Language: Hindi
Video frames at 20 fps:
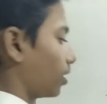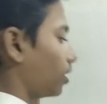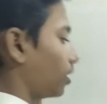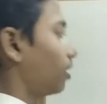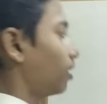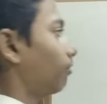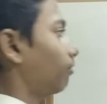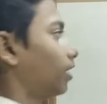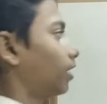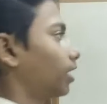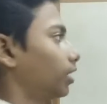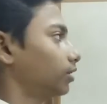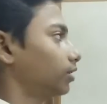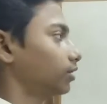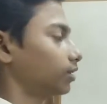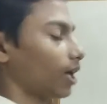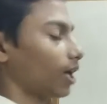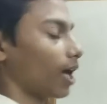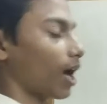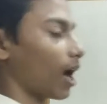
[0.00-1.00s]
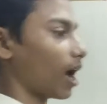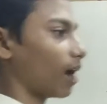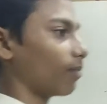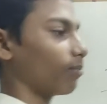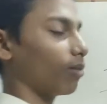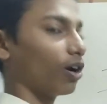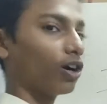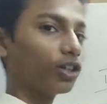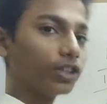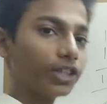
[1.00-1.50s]
ये फ्रेंड्स आप
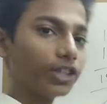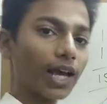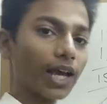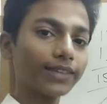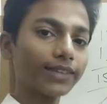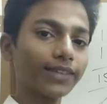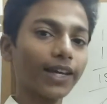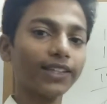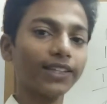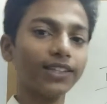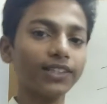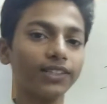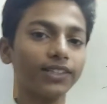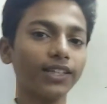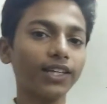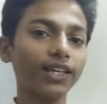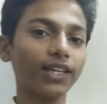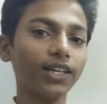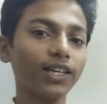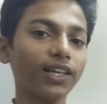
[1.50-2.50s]
बहुत ही आसानी से